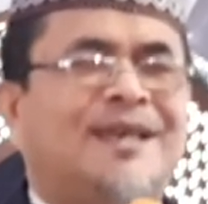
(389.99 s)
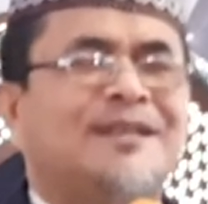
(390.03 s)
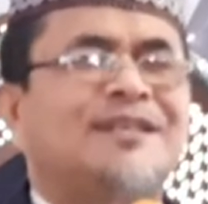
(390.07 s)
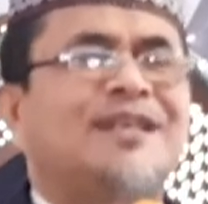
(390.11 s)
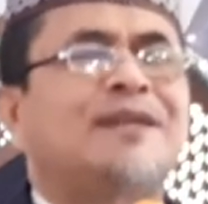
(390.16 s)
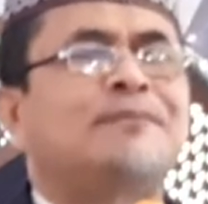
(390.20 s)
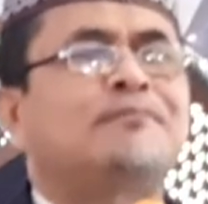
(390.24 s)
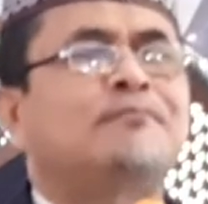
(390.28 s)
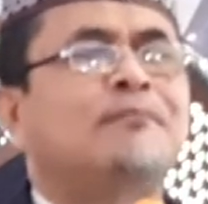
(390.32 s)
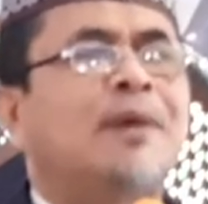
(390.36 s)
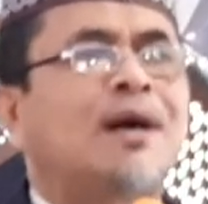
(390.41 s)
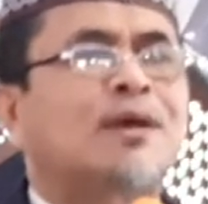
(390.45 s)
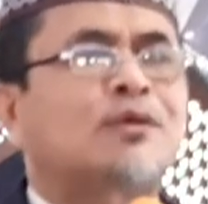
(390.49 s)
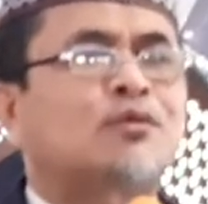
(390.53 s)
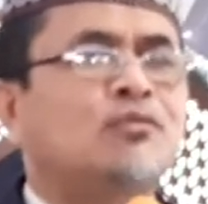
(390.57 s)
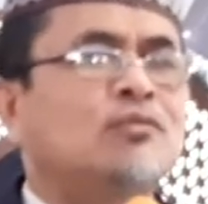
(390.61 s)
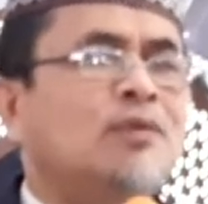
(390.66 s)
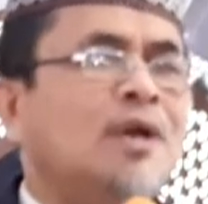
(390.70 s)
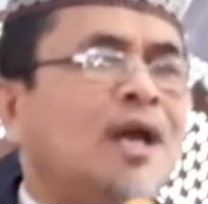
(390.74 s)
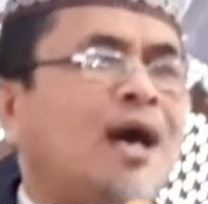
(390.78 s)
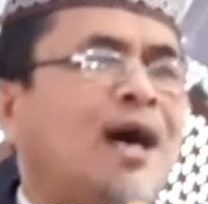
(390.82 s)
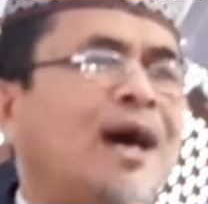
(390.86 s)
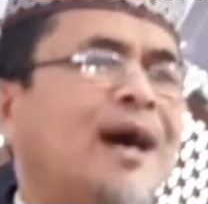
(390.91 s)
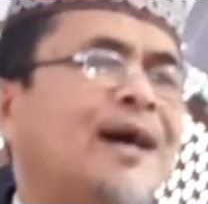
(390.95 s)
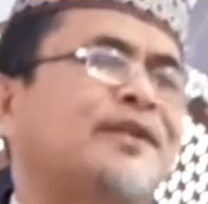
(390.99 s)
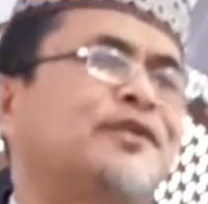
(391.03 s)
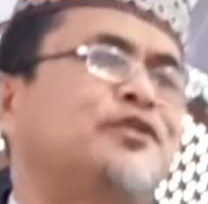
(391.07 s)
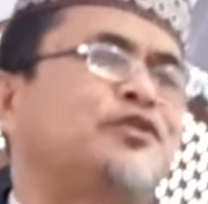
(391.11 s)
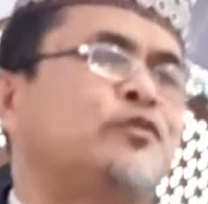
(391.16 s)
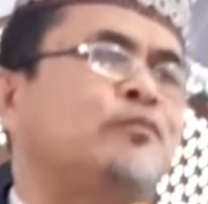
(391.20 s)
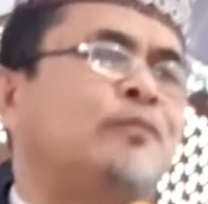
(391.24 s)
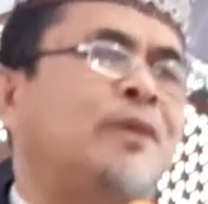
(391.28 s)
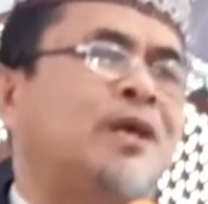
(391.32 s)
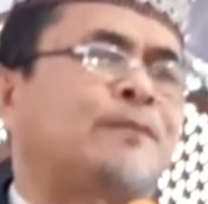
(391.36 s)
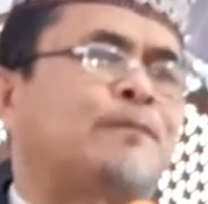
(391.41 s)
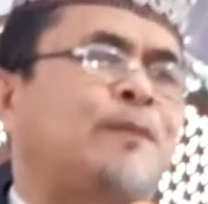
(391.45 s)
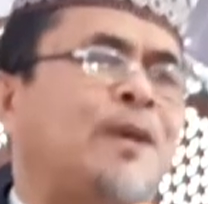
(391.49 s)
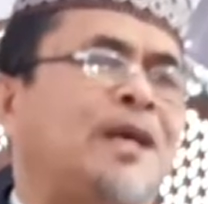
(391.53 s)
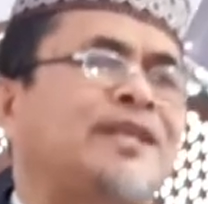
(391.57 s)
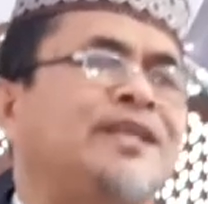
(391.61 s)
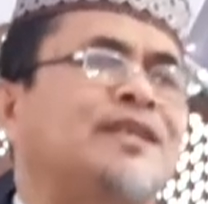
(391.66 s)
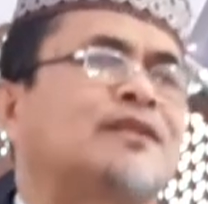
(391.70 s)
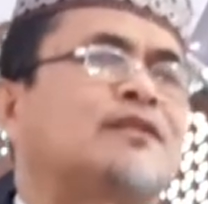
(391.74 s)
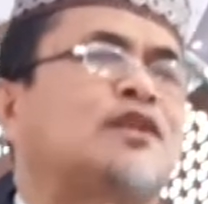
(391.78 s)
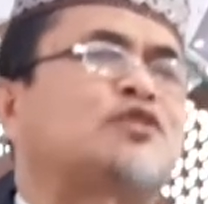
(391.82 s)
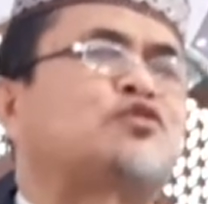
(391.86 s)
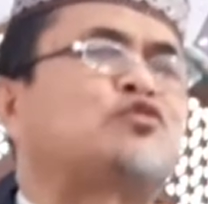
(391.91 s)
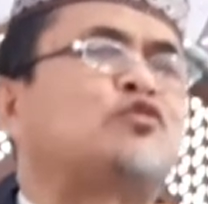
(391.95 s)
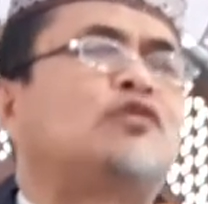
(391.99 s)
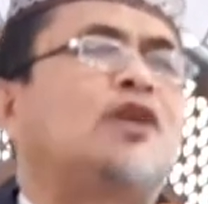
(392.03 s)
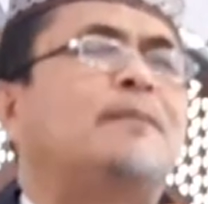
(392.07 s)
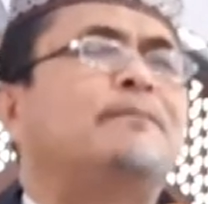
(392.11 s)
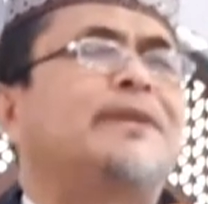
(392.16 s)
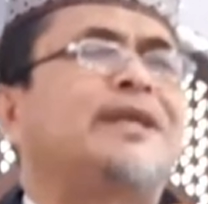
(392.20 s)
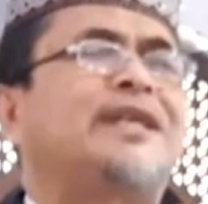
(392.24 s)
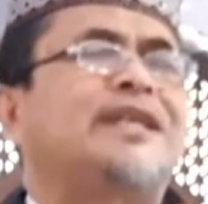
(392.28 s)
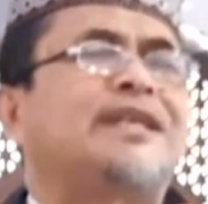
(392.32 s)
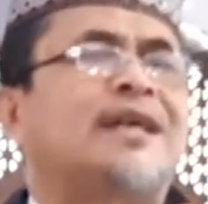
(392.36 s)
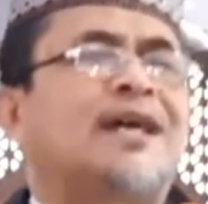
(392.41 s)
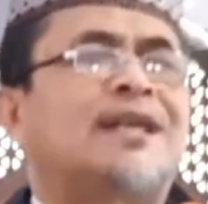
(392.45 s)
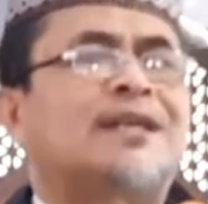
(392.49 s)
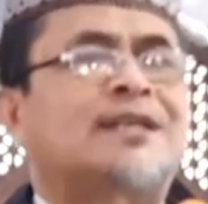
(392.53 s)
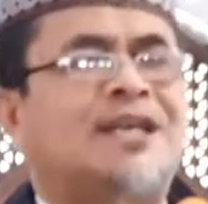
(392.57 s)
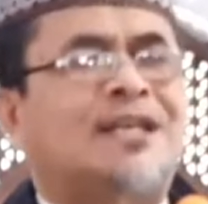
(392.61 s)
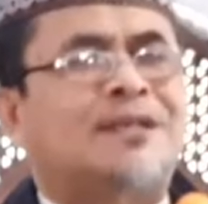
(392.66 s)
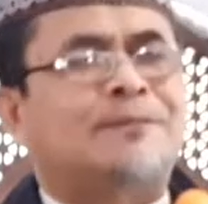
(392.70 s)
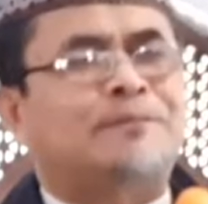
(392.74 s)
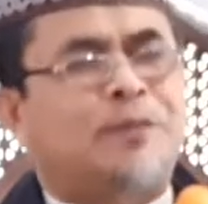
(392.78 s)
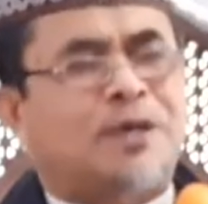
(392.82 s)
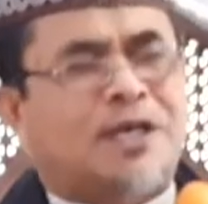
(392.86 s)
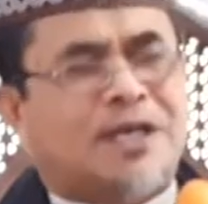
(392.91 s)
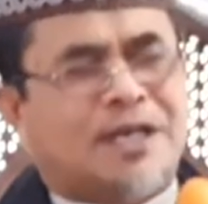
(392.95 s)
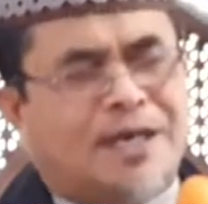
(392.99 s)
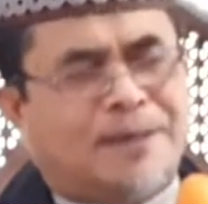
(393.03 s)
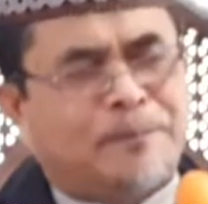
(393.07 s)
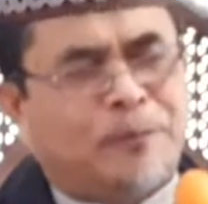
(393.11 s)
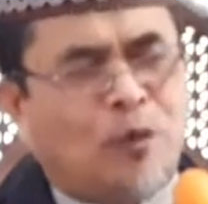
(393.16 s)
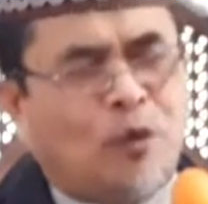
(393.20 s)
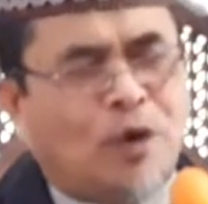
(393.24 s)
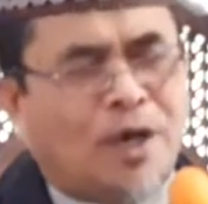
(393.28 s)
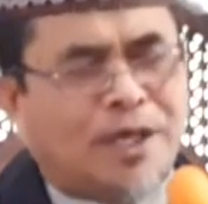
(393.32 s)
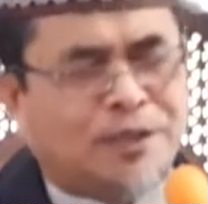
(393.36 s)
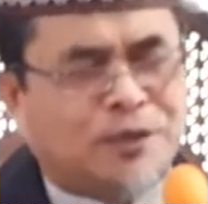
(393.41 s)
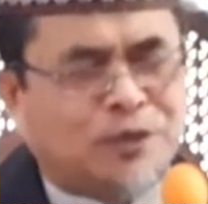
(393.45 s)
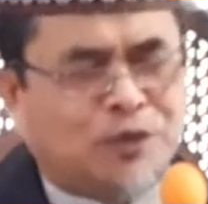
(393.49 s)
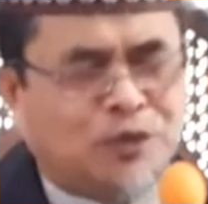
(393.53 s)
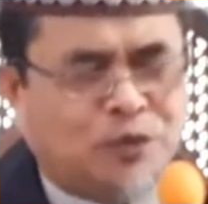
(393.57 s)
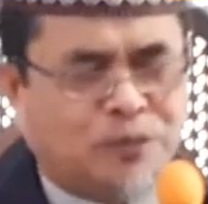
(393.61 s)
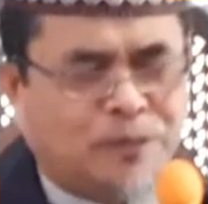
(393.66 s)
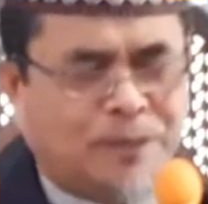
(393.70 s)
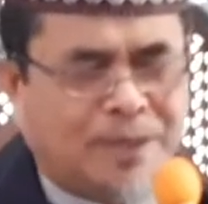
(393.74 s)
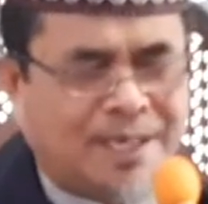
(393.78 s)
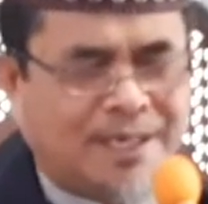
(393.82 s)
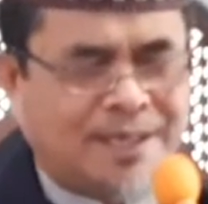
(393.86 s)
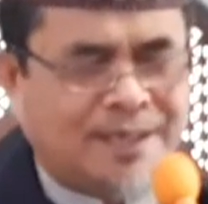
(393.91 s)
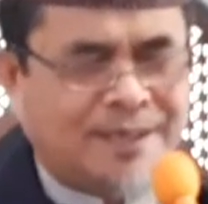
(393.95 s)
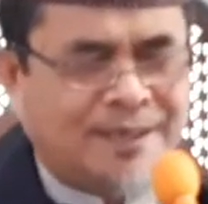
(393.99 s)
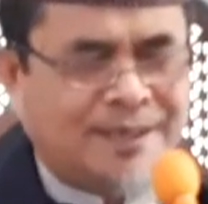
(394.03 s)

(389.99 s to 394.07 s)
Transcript: dan barulah hari Jumat pagi Rasulullah meninggalkan perkampungan Kuba